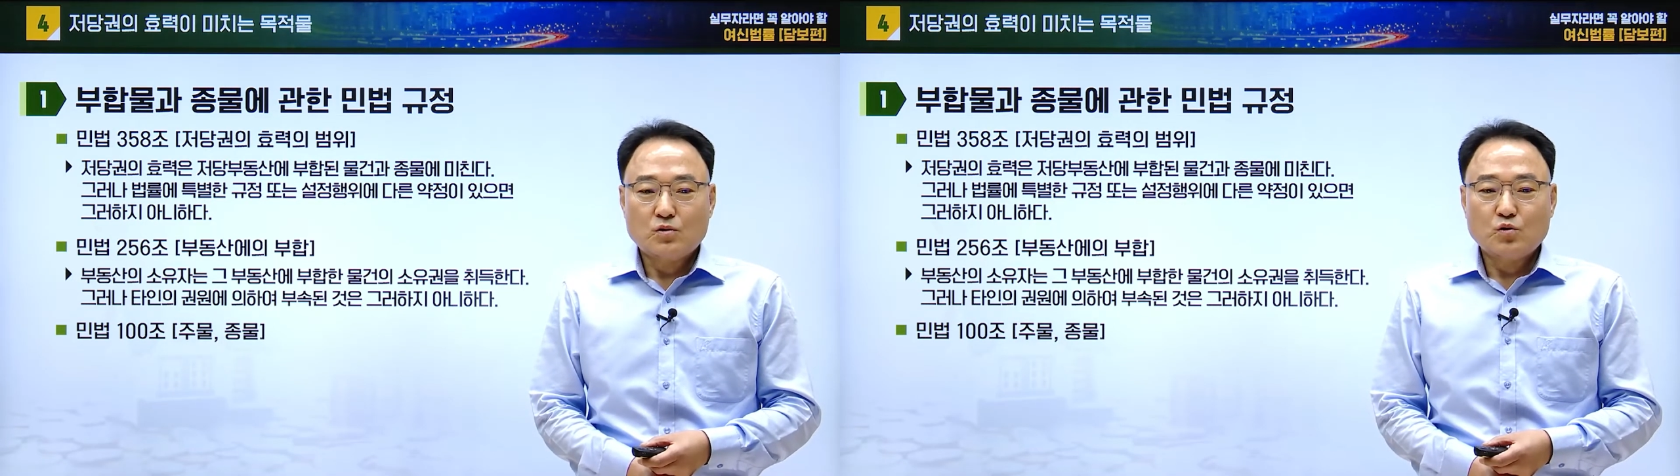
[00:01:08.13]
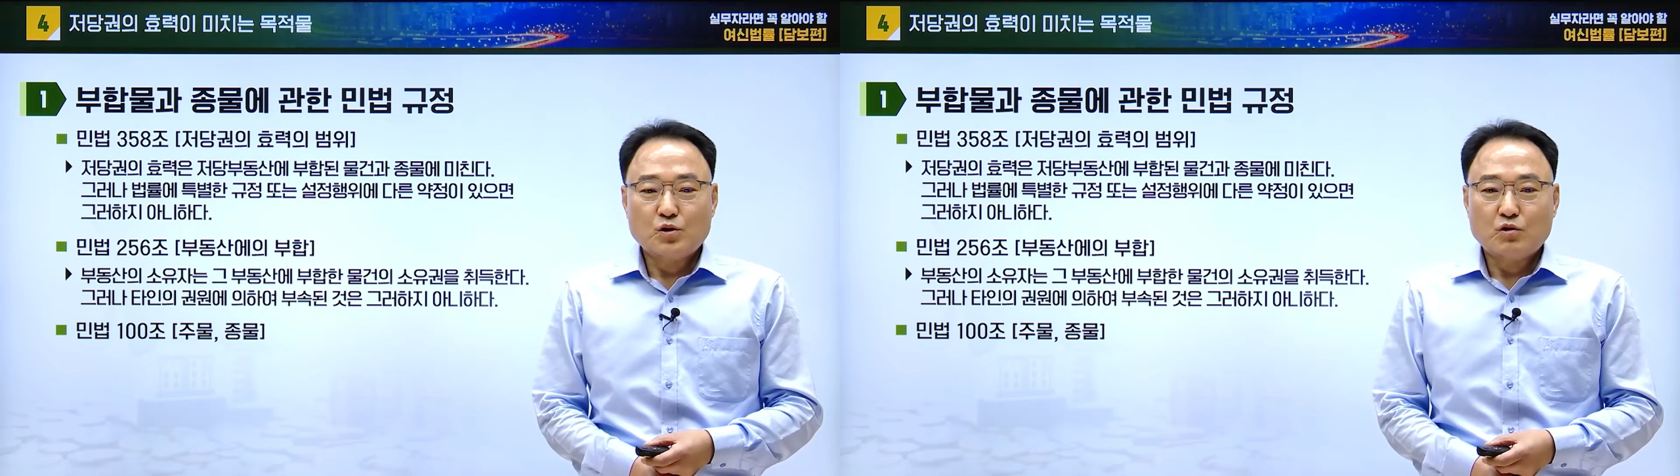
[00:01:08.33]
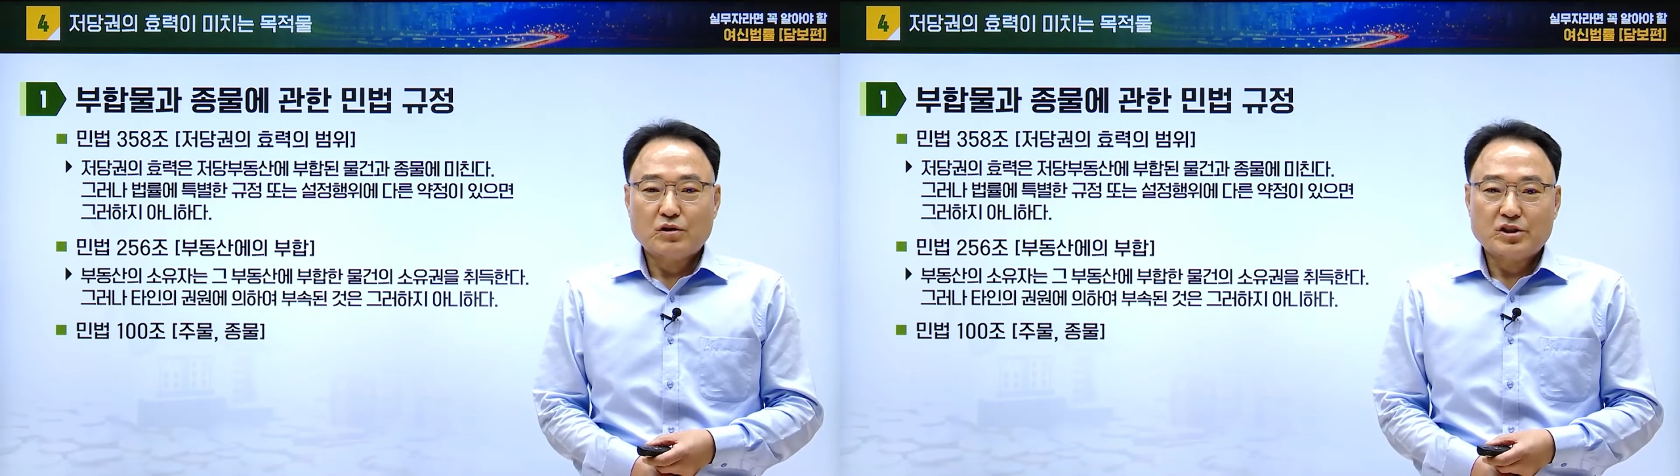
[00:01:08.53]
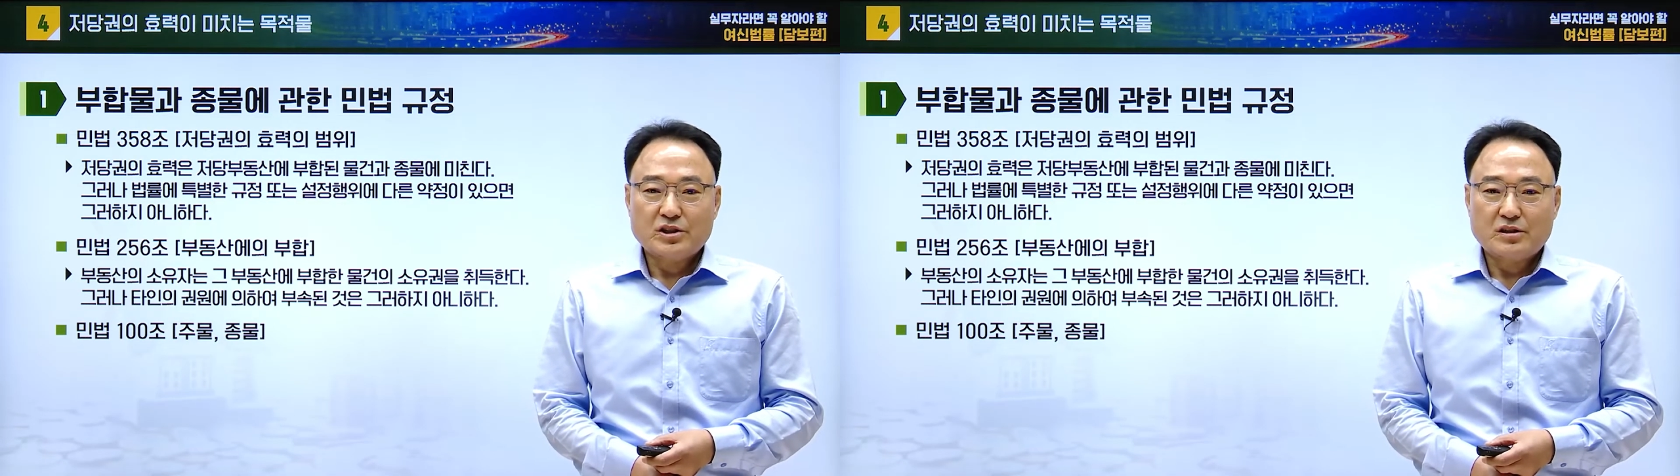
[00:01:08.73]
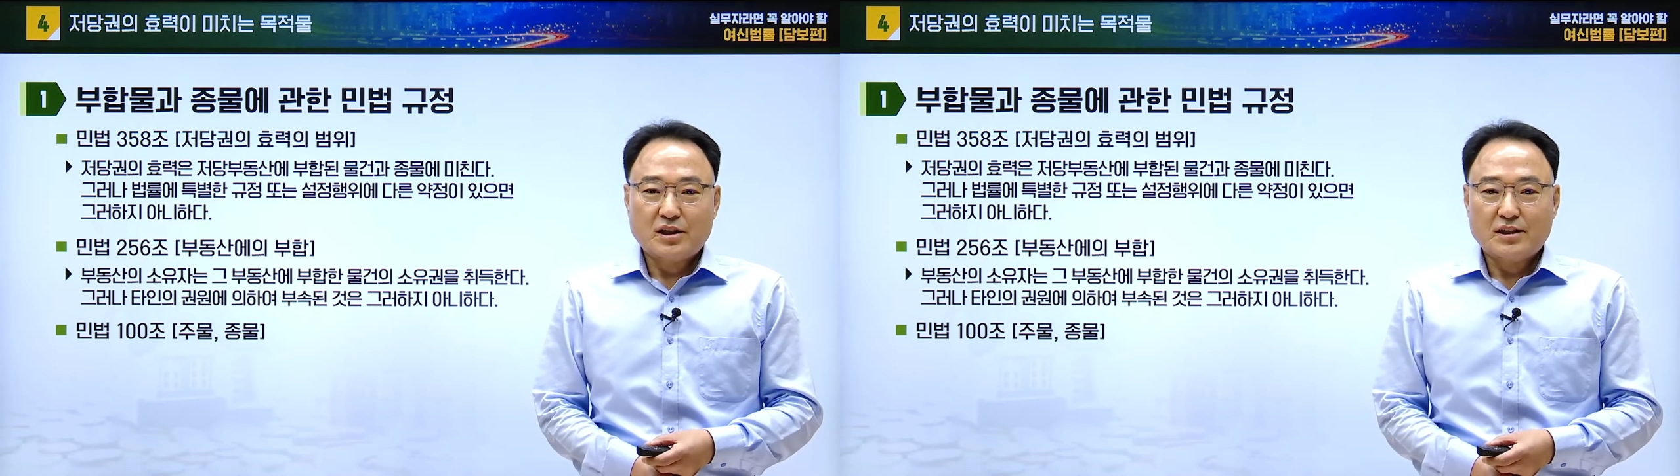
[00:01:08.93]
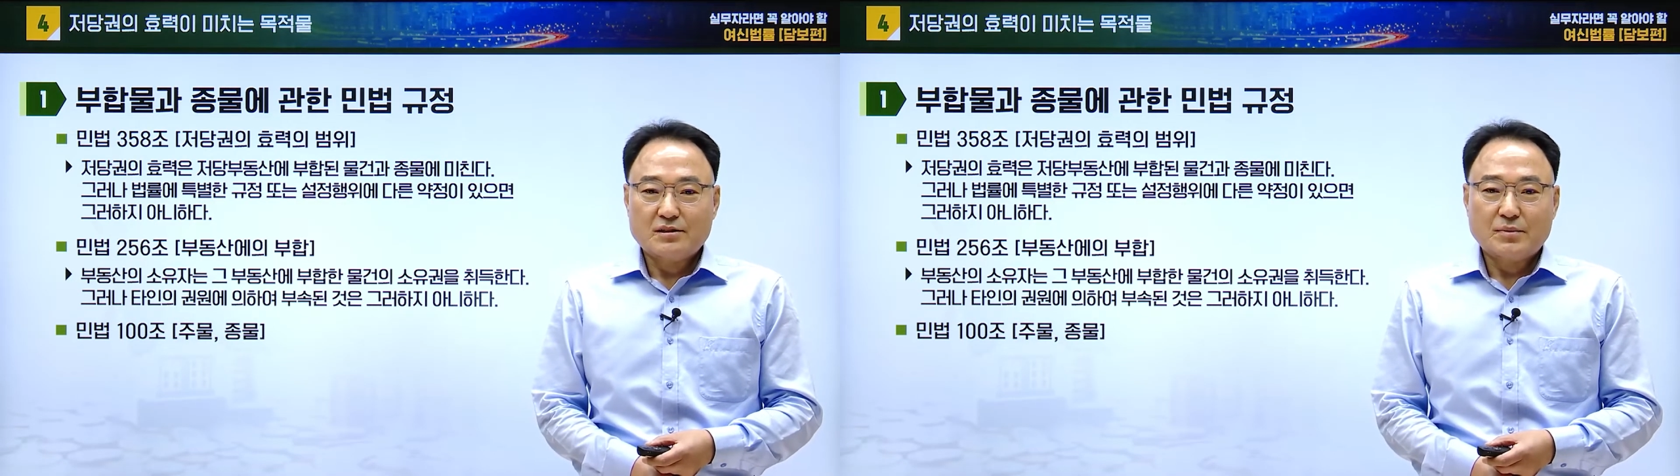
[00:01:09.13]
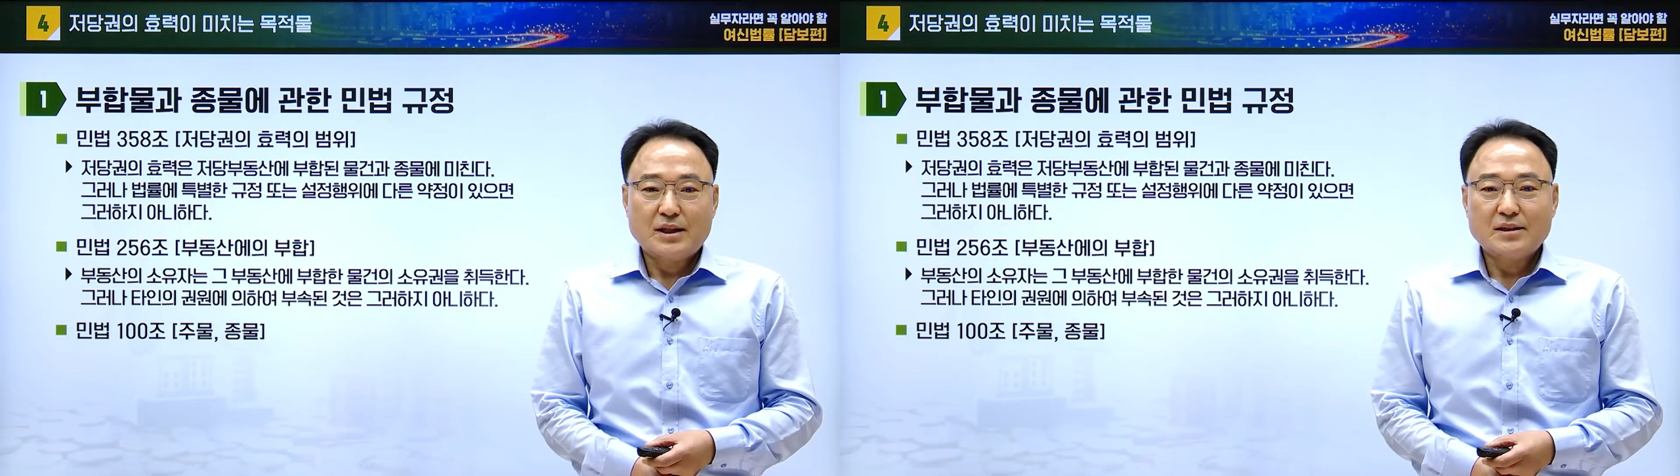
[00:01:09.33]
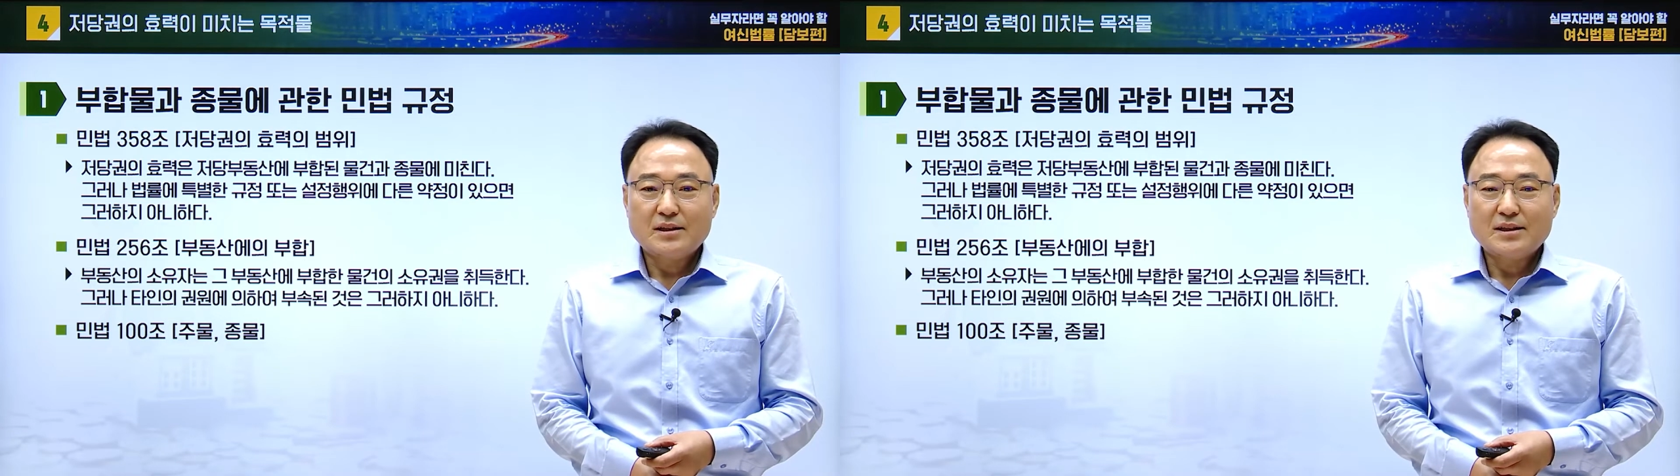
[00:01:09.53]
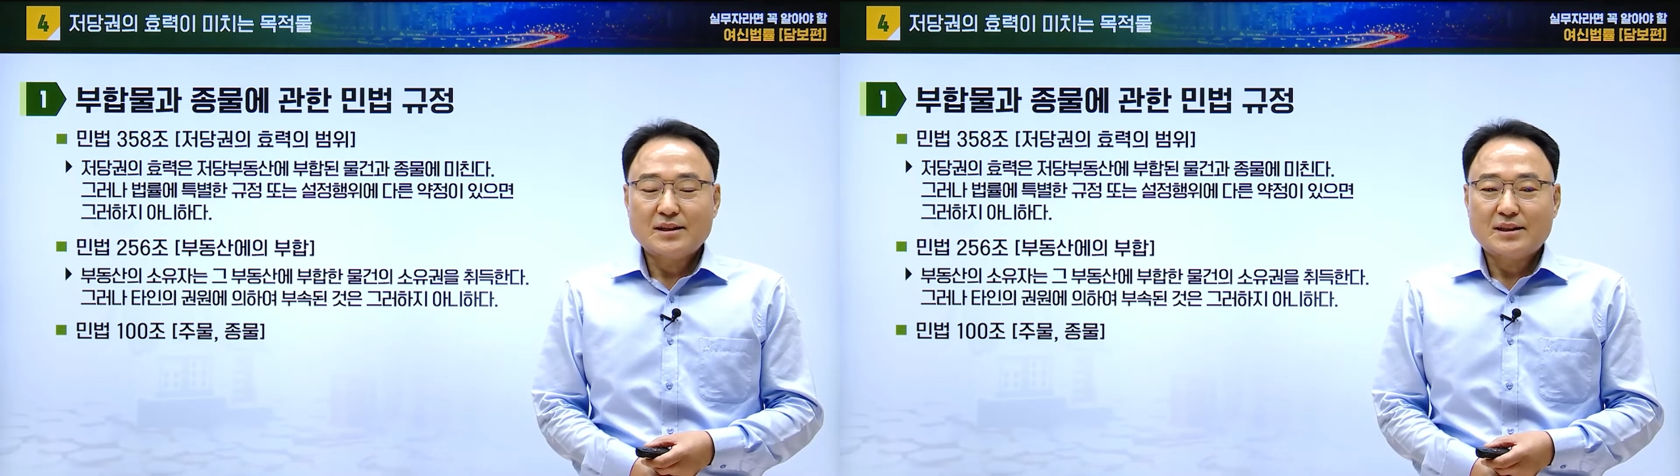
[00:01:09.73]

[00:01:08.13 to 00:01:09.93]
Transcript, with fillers: 소유권을 취득하지만